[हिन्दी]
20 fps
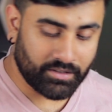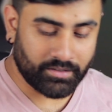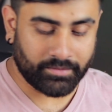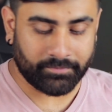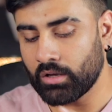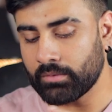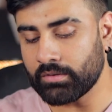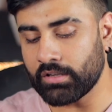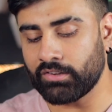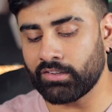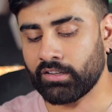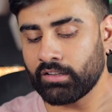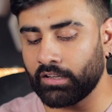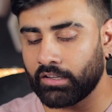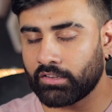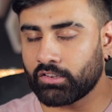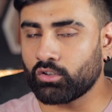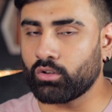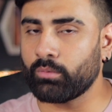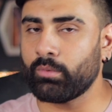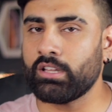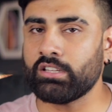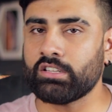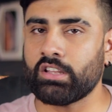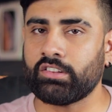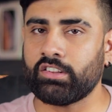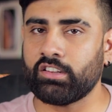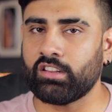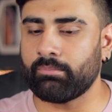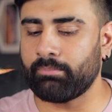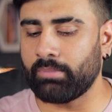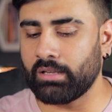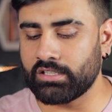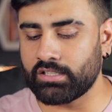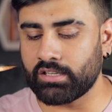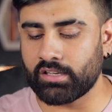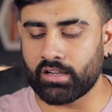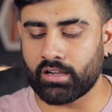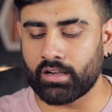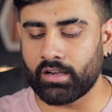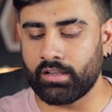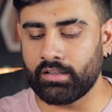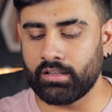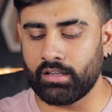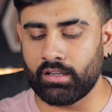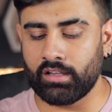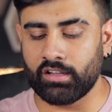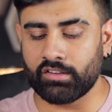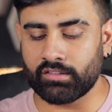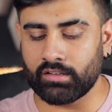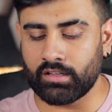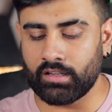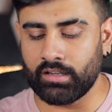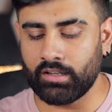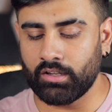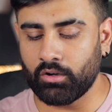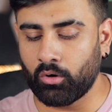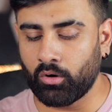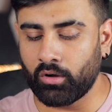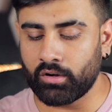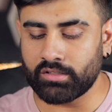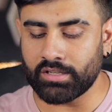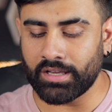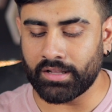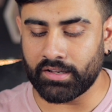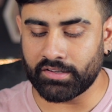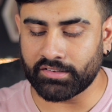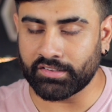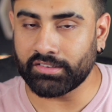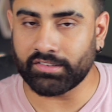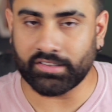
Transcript: से तो आप जैसे कि देख सकते हो मैंने जैसे इसे पीछे रखा ये इसने और ज़्यादा इसके